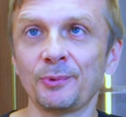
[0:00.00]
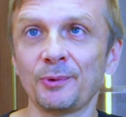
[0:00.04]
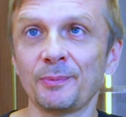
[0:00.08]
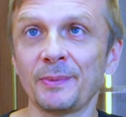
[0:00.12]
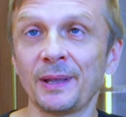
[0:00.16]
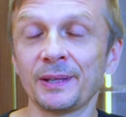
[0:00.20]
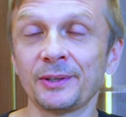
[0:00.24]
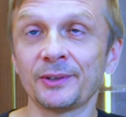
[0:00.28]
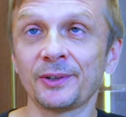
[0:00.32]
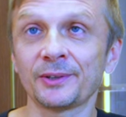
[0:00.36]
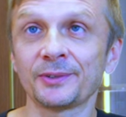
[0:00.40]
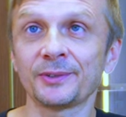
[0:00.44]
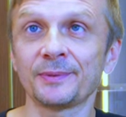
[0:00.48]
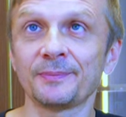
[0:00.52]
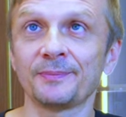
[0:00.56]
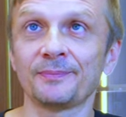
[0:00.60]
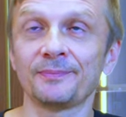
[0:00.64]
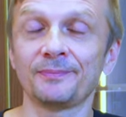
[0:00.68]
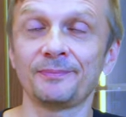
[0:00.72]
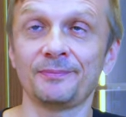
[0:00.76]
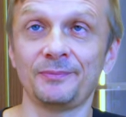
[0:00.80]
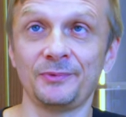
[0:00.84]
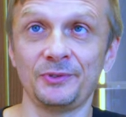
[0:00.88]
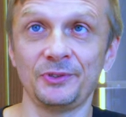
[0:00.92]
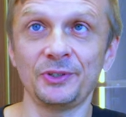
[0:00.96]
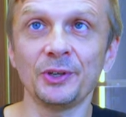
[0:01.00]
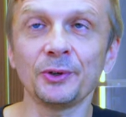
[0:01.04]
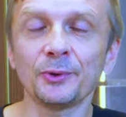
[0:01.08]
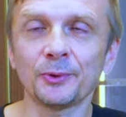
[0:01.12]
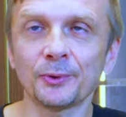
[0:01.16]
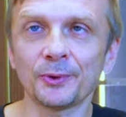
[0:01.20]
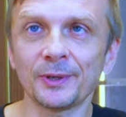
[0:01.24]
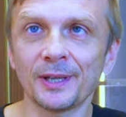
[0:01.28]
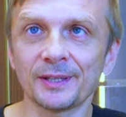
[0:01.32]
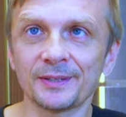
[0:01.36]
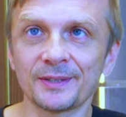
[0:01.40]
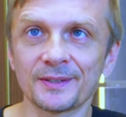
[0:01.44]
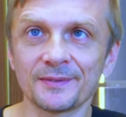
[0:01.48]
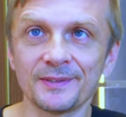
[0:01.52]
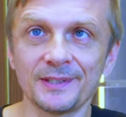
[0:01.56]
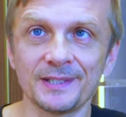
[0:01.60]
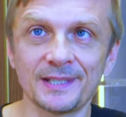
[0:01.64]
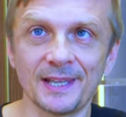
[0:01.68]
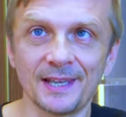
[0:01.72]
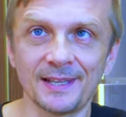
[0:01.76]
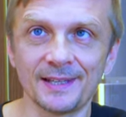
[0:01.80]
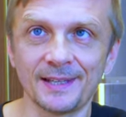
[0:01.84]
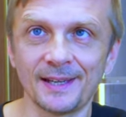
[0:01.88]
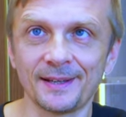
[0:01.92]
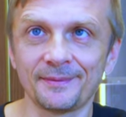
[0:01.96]
obu metod. Dziękuję, do
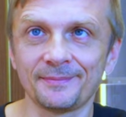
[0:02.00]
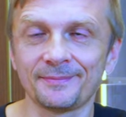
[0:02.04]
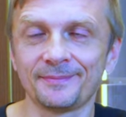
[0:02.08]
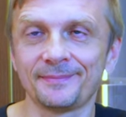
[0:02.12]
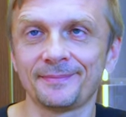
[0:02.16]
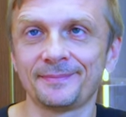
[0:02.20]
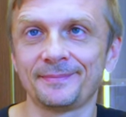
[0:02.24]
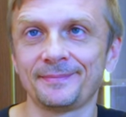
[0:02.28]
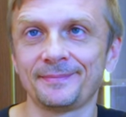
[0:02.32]
widzenia.